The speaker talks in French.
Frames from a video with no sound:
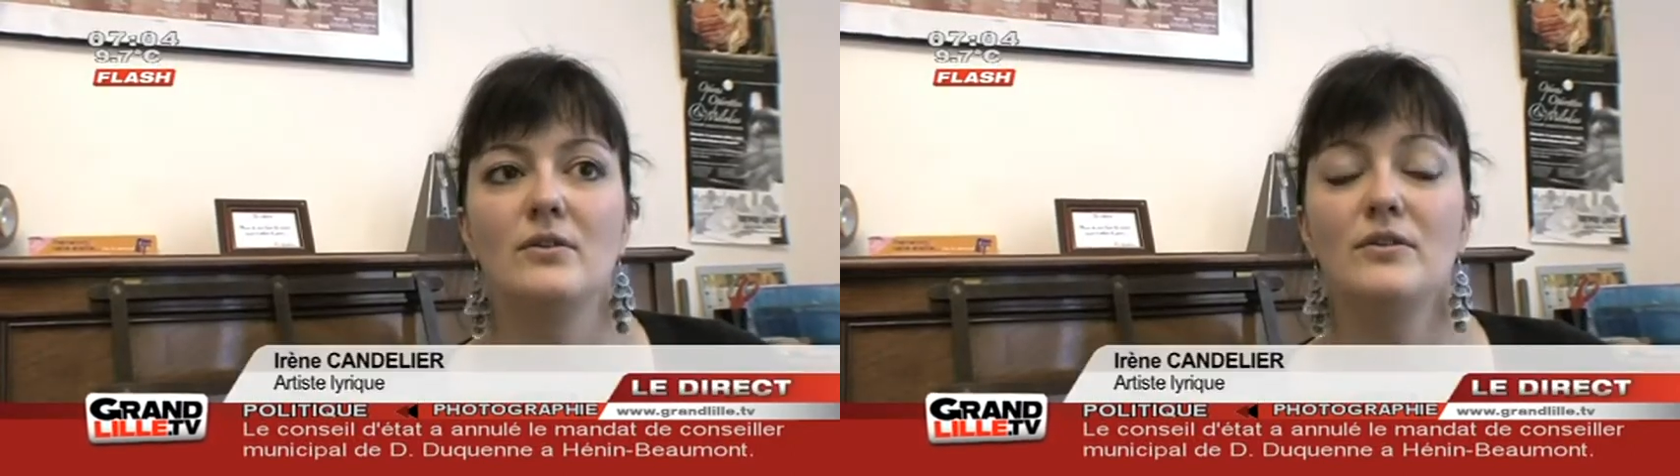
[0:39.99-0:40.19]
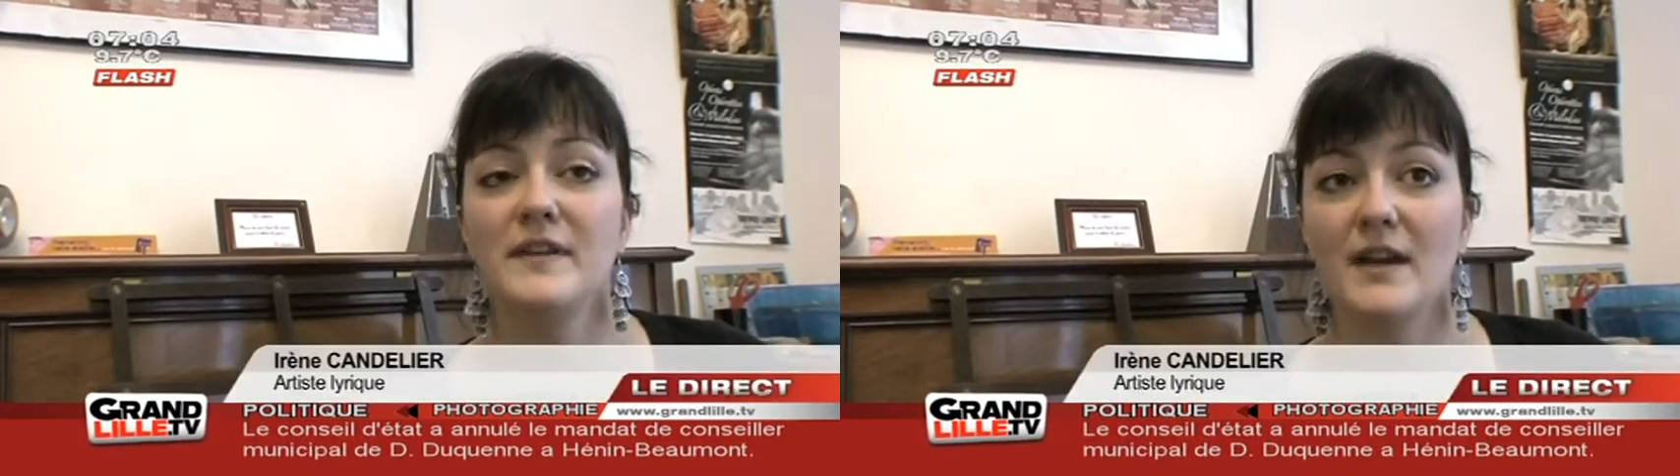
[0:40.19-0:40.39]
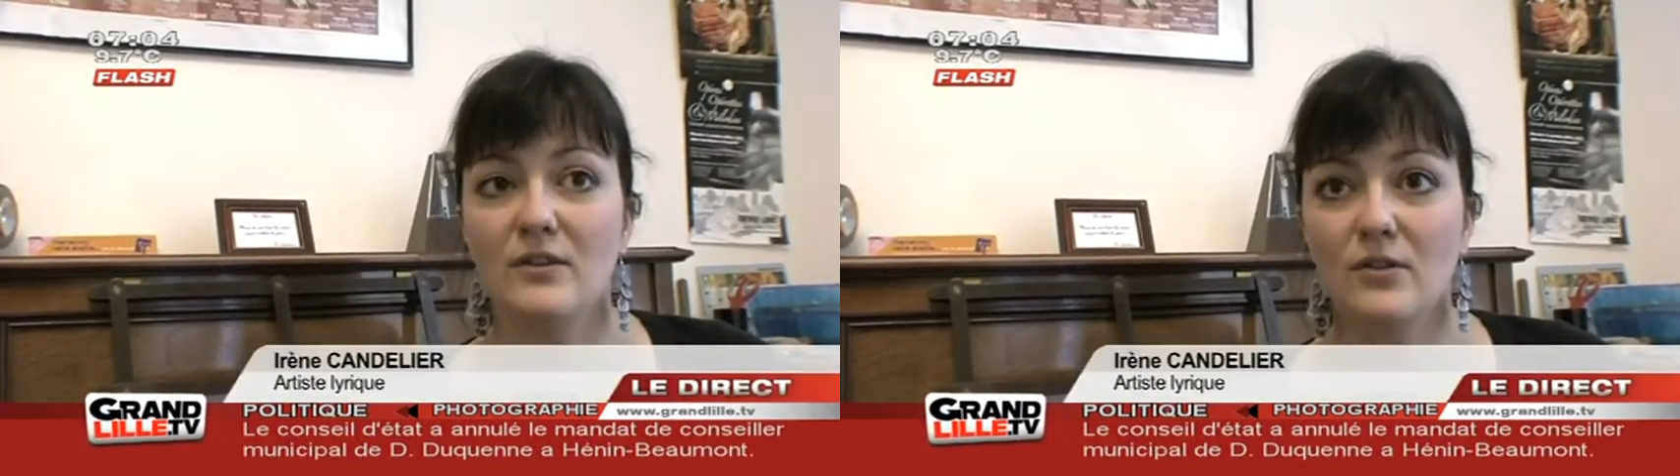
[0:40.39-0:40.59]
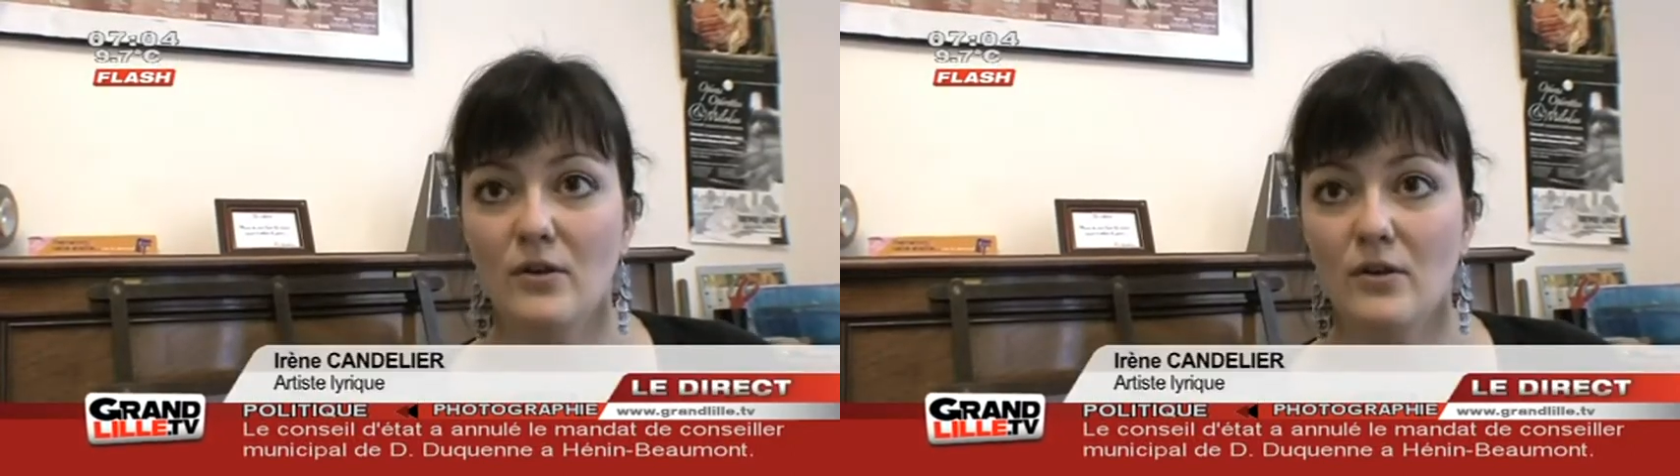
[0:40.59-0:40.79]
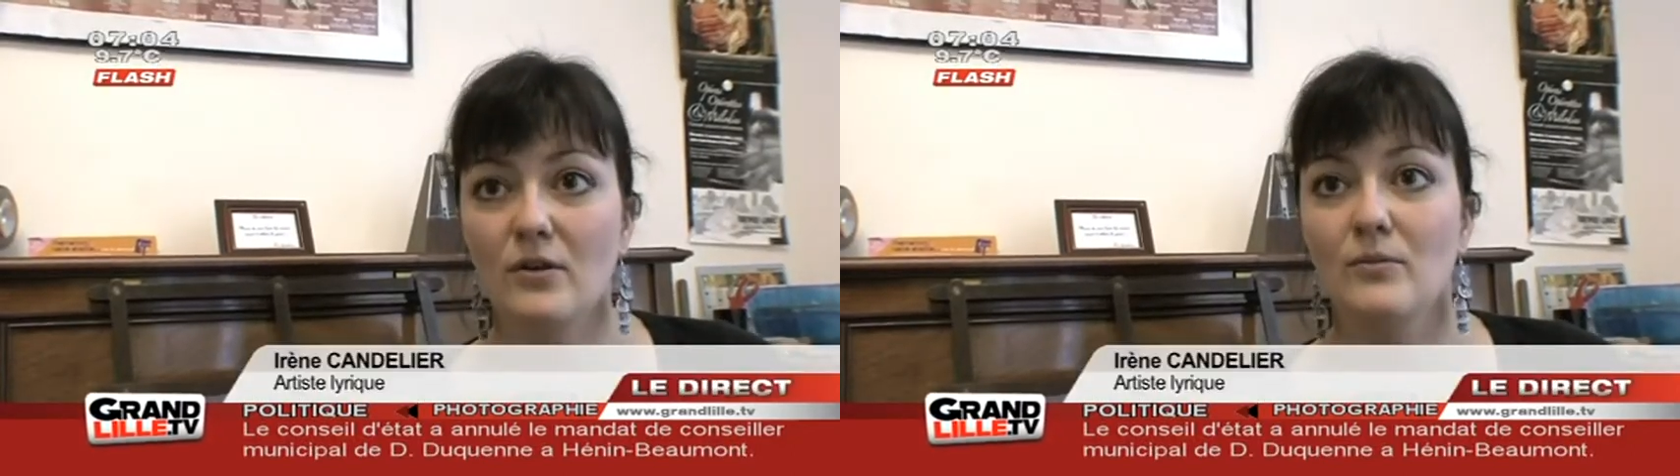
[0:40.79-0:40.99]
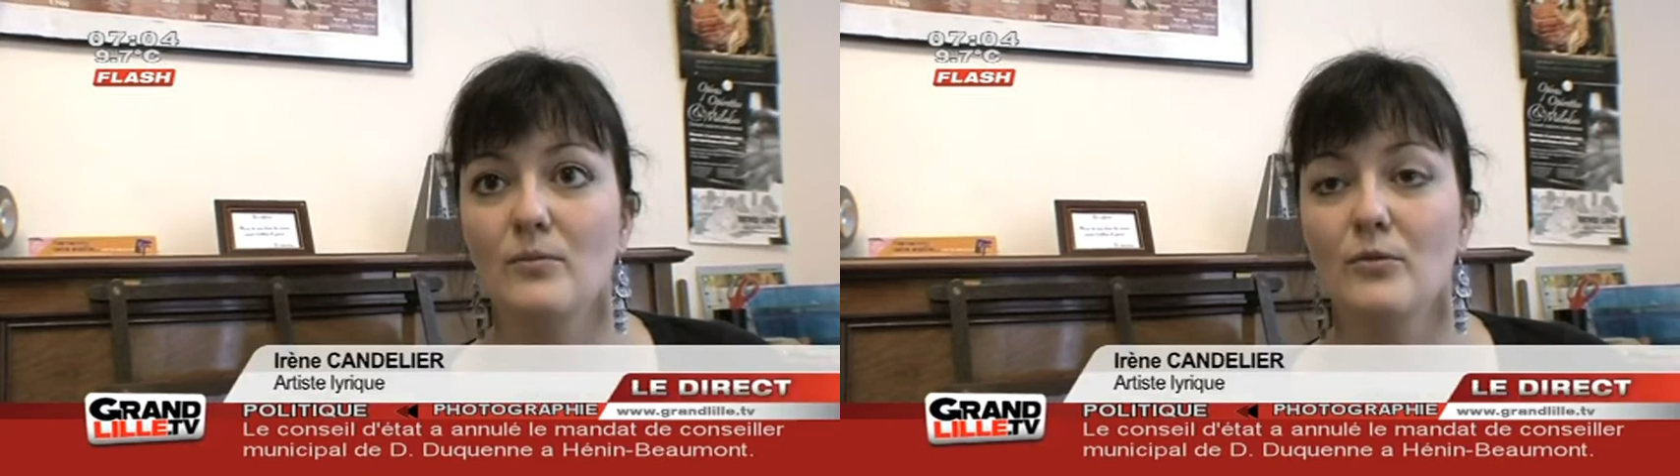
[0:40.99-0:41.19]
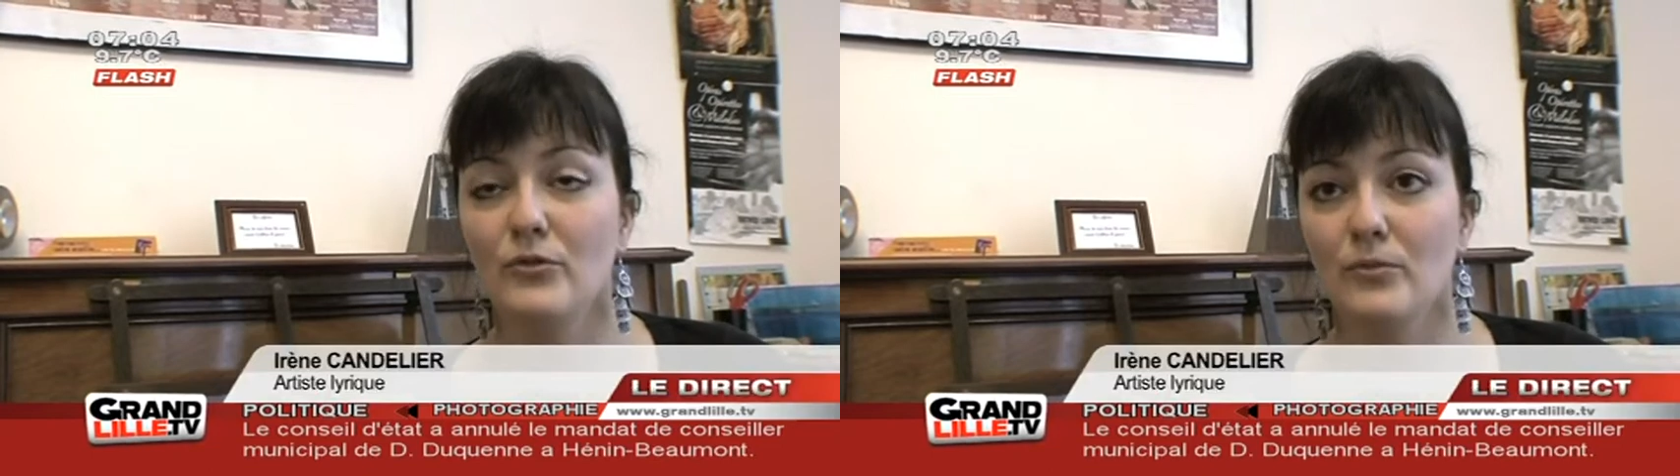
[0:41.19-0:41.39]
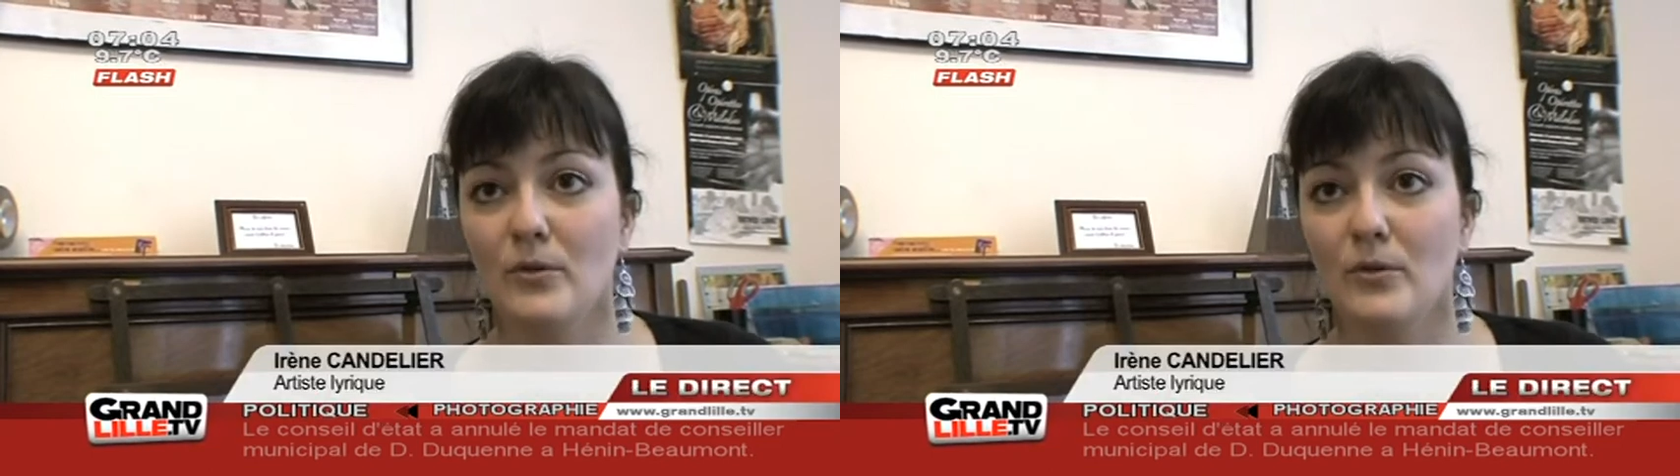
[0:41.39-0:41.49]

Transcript: le directeur, M.